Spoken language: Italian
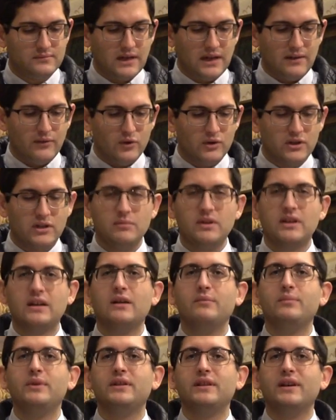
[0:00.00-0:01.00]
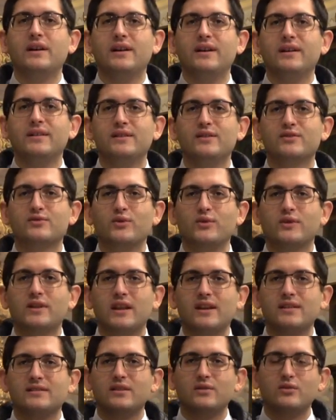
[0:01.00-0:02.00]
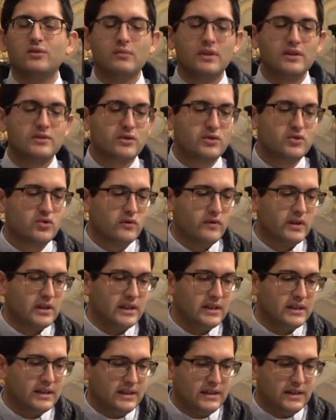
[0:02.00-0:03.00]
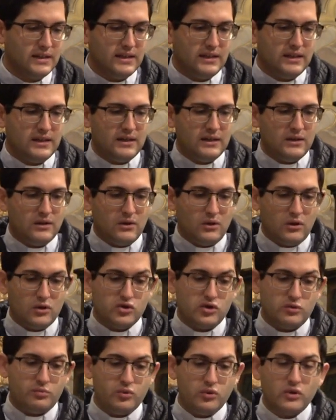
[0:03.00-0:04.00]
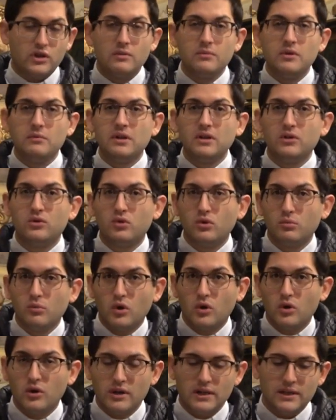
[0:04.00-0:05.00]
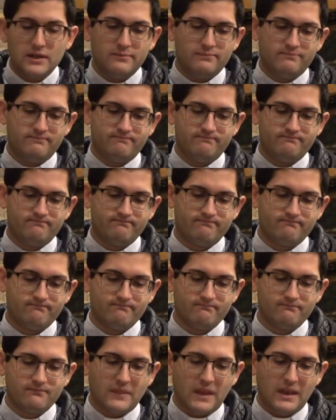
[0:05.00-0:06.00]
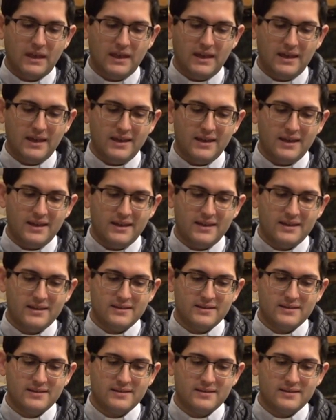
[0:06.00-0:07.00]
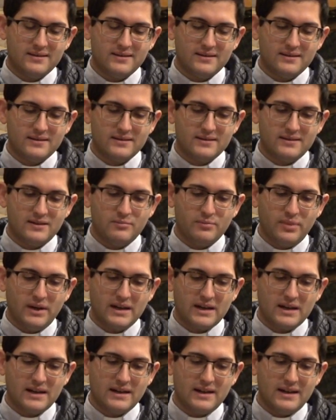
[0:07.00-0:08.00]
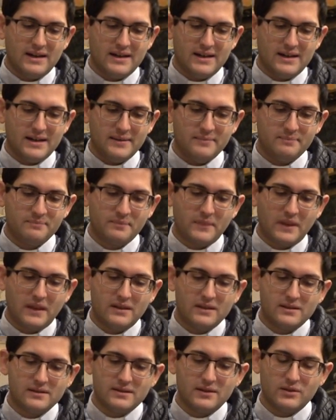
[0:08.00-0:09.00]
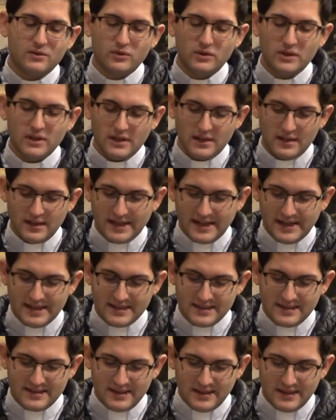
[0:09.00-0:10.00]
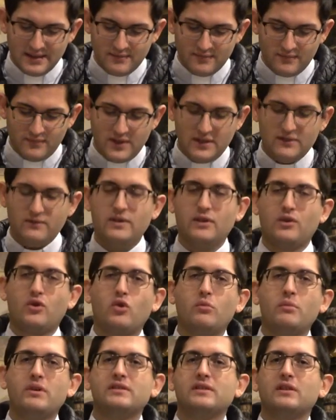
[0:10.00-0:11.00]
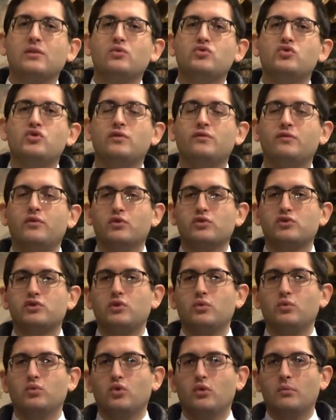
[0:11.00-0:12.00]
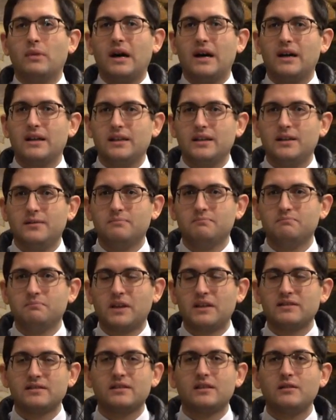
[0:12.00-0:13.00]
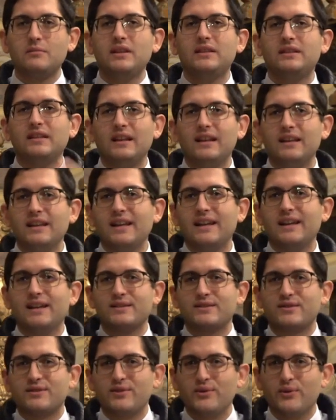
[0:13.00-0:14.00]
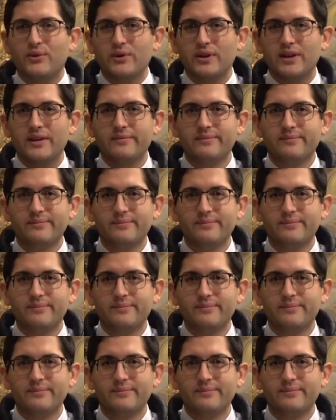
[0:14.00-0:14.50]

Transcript: a volte mi capita di ascoltare stando in mezzo ai giovani, oggi più che memento mori eh, si parla sento dire ragazzi, vivi come se non ci fosse un domani, che è esattamente la negazione